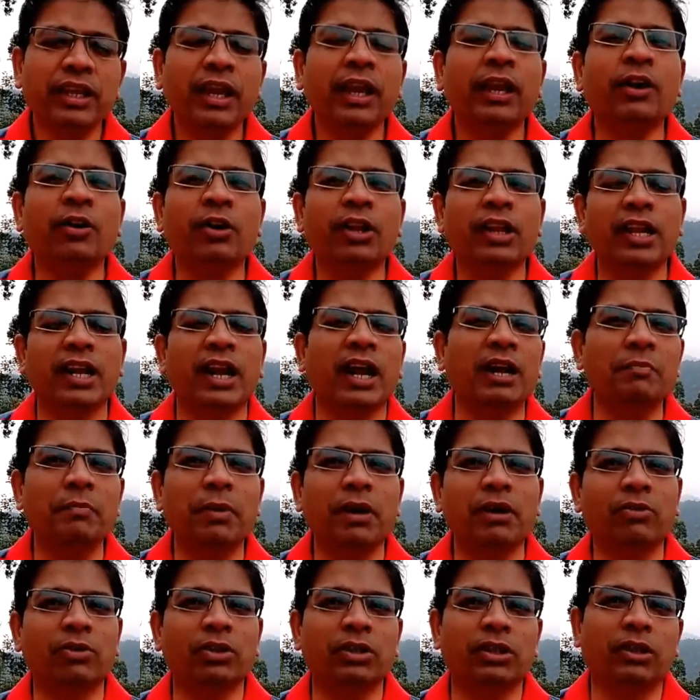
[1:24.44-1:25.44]
என்னோட
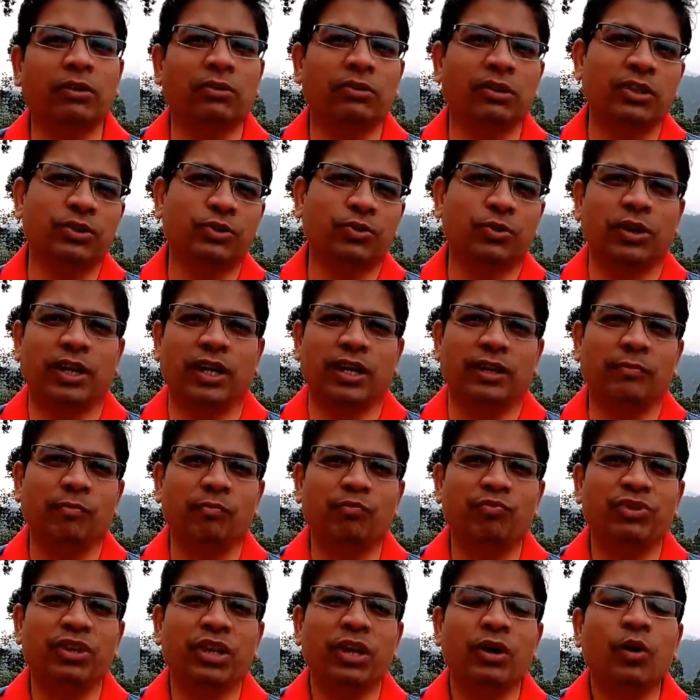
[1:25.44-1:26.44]
நண்பர் ஒருத்தர் வந்து சொன்னார்
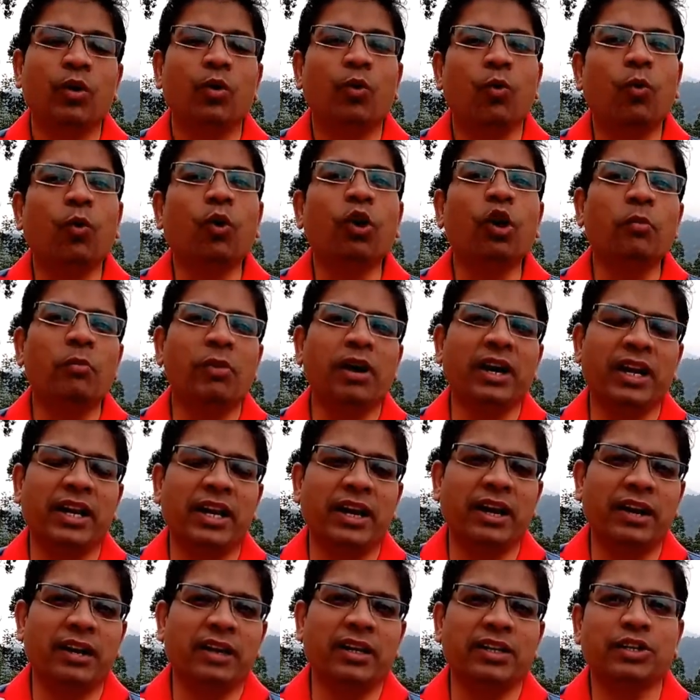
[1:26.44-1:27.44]
ஒரு மணி
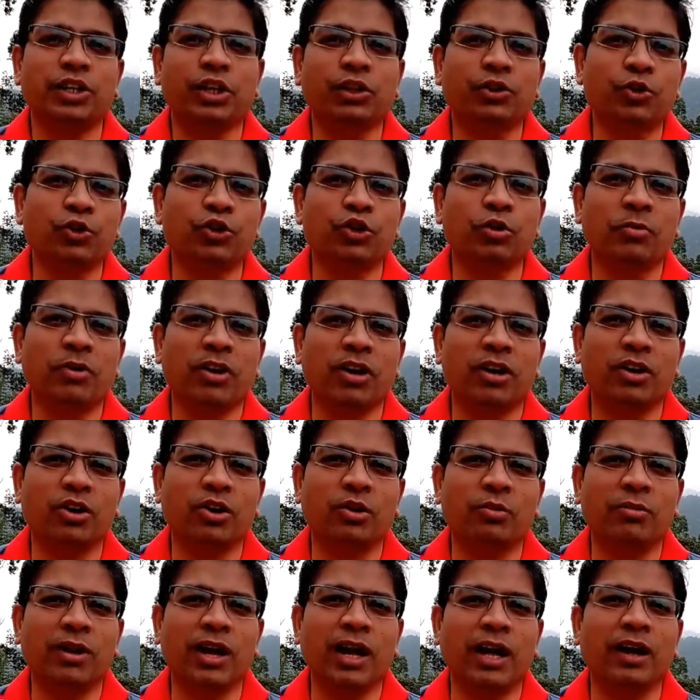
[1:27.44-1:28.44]
நேரம் நீ சந்தோஷமா
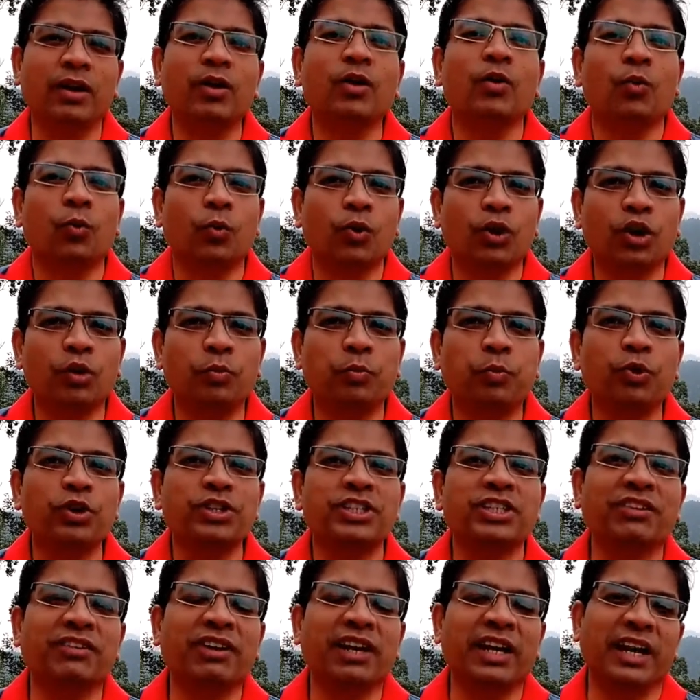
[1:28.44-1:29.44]
இருக்கணும்னா உனக்கு
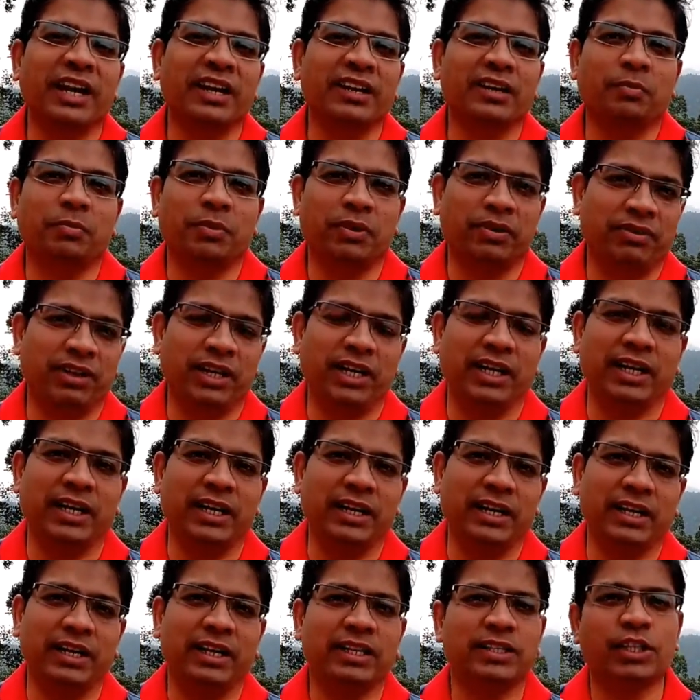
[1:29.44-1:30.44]
பிடிச்ச விளையாட்டை போய்
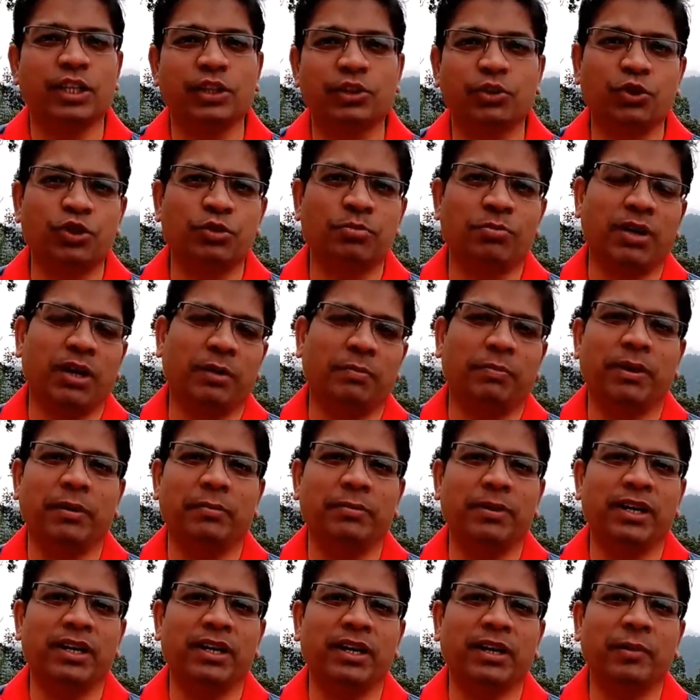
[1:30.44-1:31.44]
விளையாடு நீ சந்தோஷமா இருப்ப
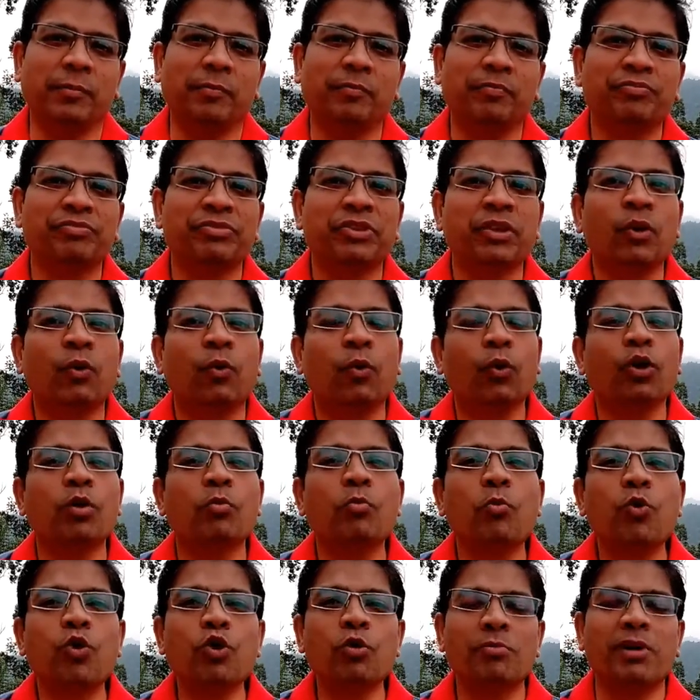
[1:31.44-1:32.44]
அப்படின்னாரு ஒரு
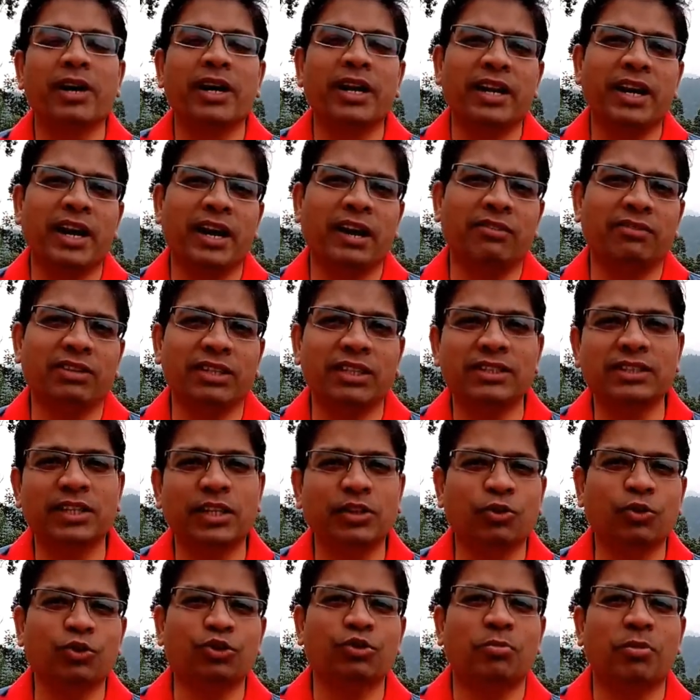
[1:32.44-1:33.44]
மூணு மணி நேரம் வந்து
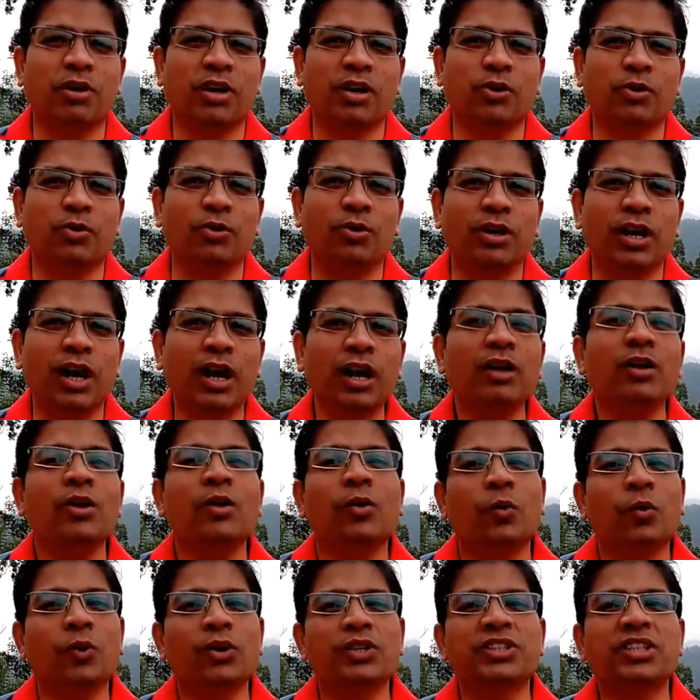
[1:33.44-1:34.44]
சந்தோஷமா இருக்கணும்னா
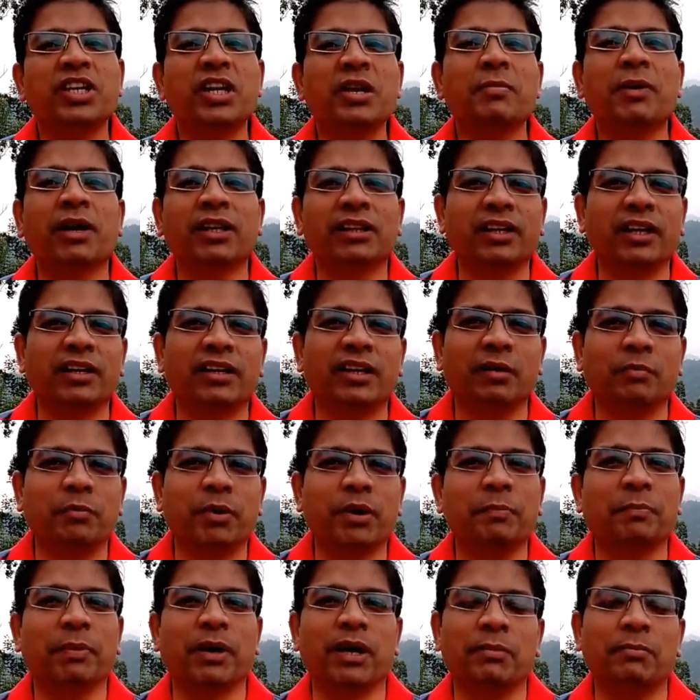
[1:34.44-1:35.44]
ஒரு சினிமா தேட்டருக்கு
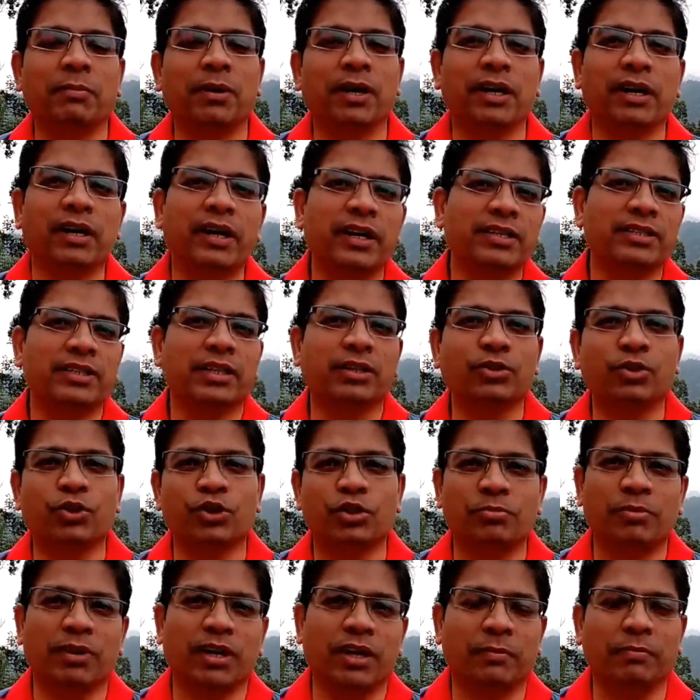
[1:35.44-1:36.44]
போய் படம் பாரு நீ
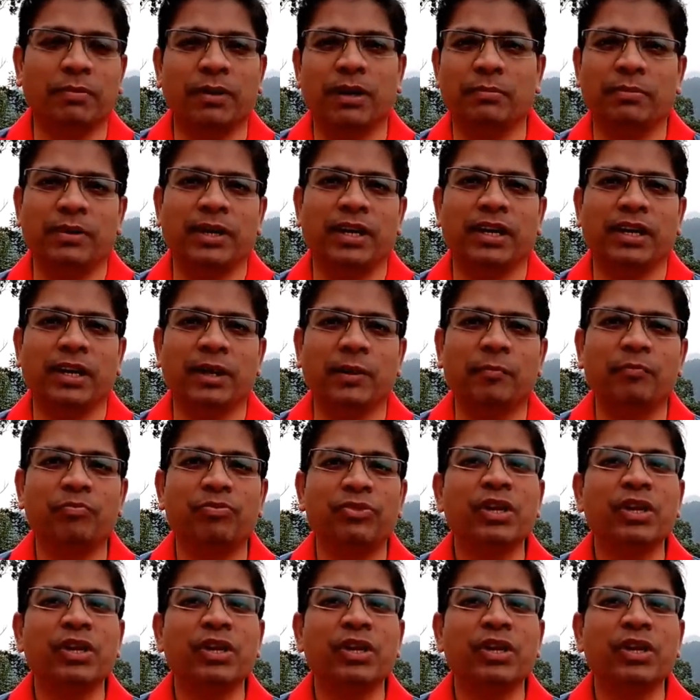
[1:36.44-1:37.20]
சந்தோஷமா இருப்ப அப்படின்னாரு